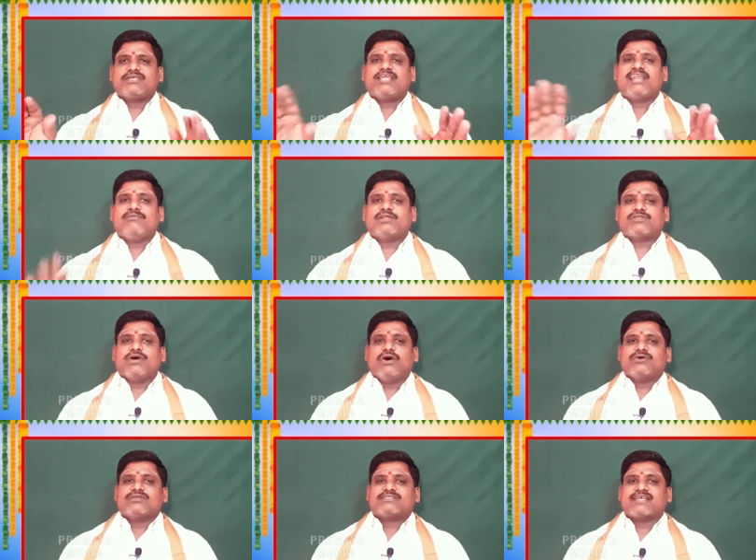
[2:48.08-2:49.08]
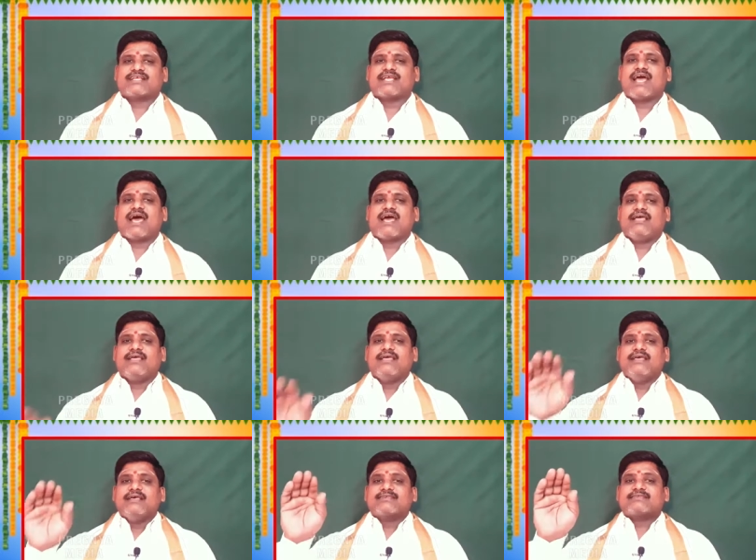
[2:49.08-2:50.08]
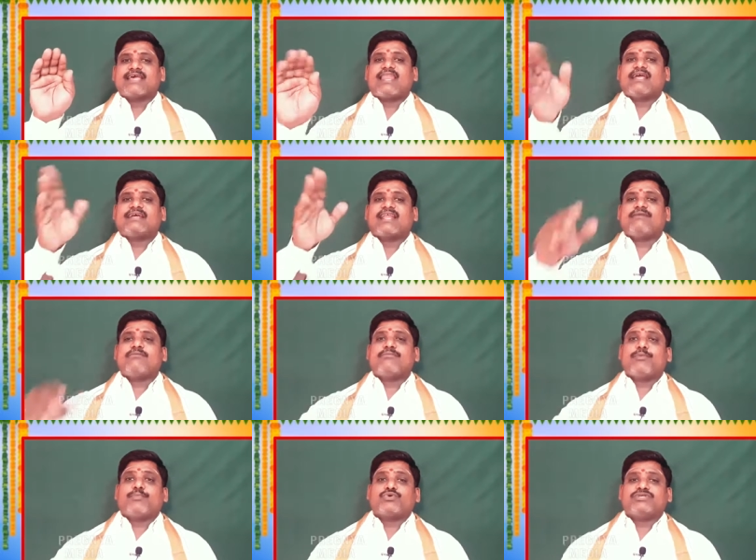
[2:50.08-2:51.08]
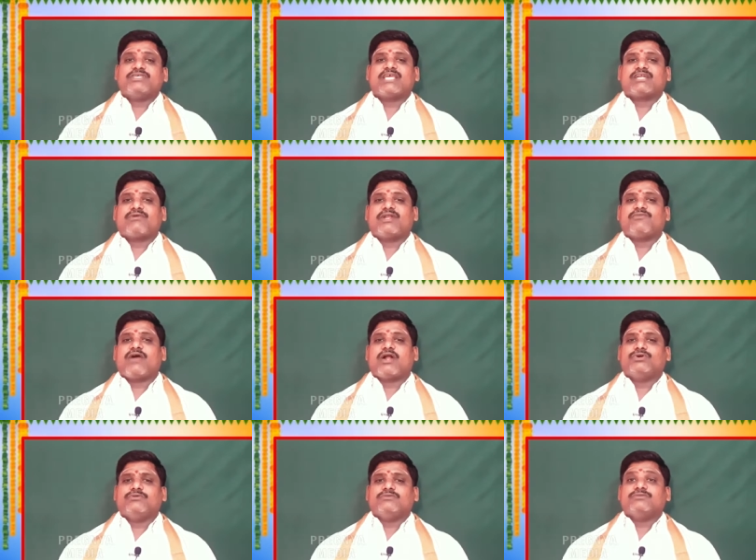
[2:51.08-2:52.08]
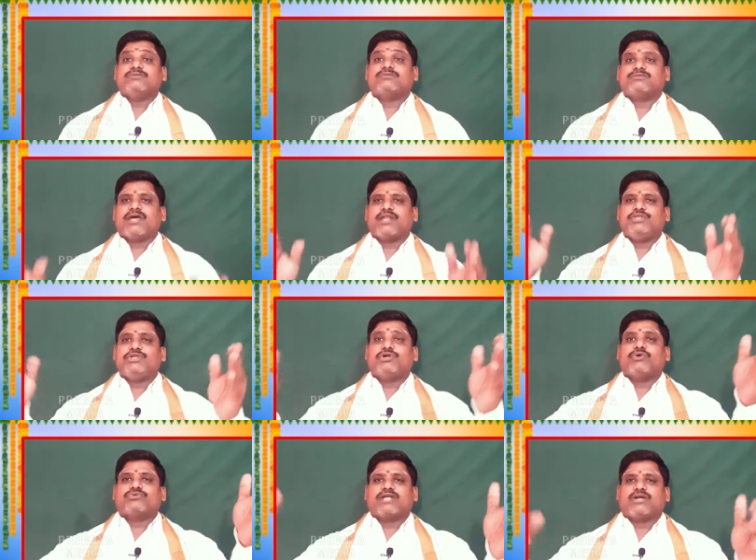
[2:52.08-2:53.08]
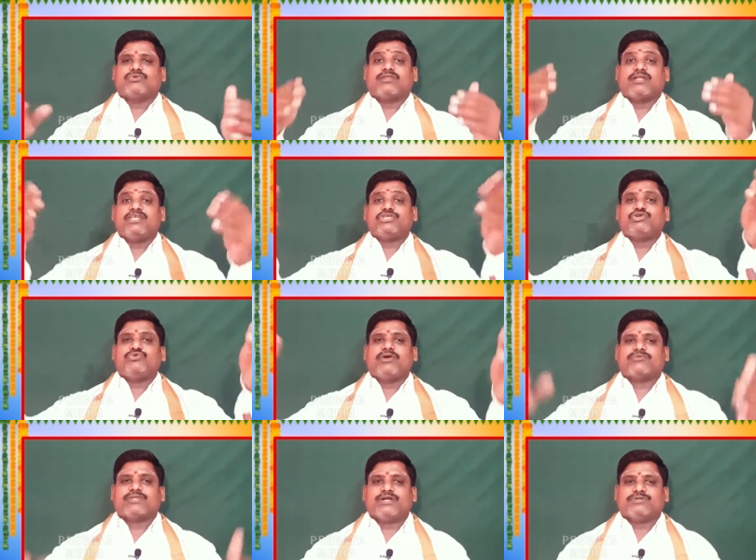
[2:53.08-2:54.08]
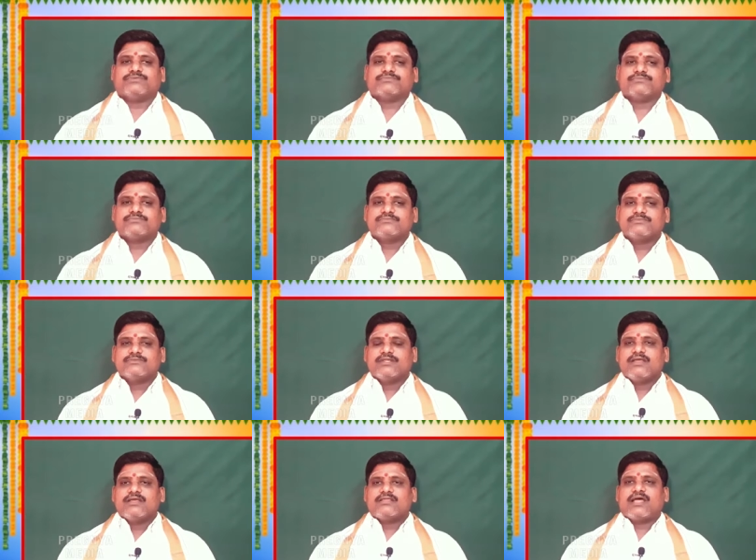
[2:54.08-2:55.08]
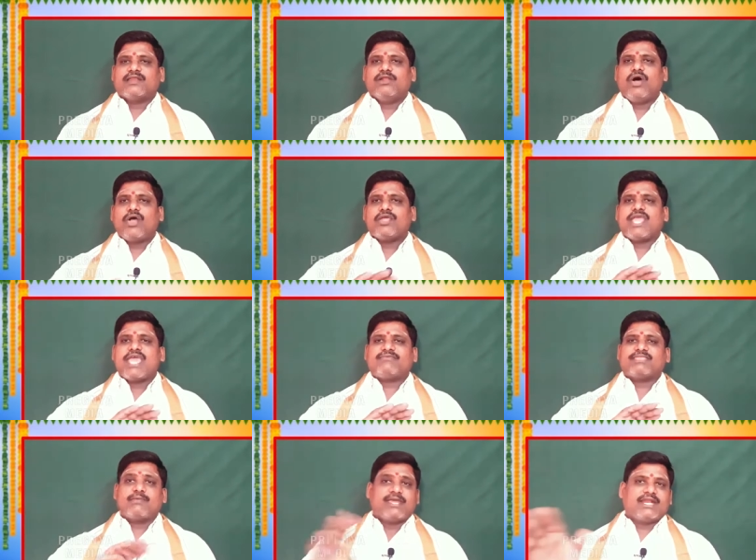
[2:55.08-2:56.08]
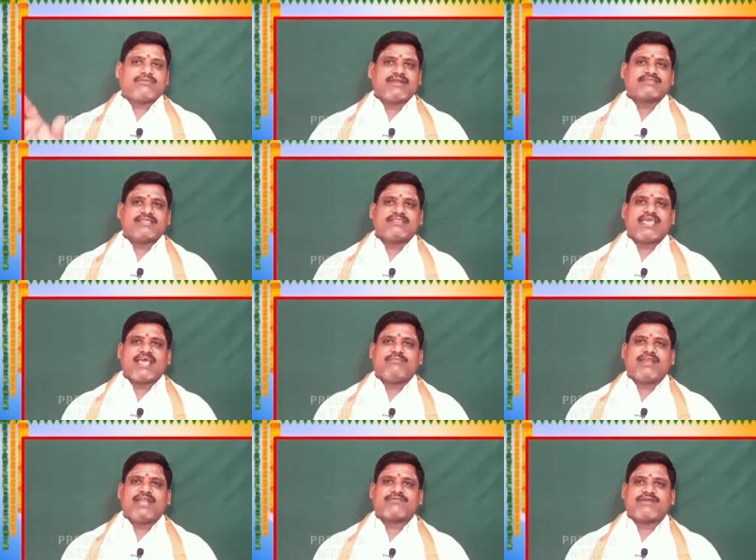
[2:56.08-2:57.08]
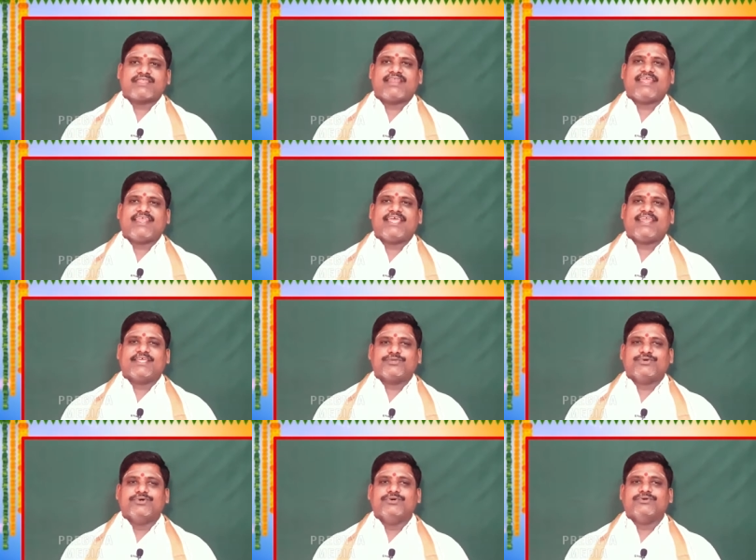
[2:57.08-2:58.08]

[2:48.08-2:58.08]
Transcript: దళములతో చక్కగా సాలగ్రామమును పూజించేటువంటి వాడు ధన్యుడవుతాడు ధన్యజీవి అవుతాడు దానిలో ఏ విధమైనటువంటి సందేహం అనేటువంటిది లేనే లేదు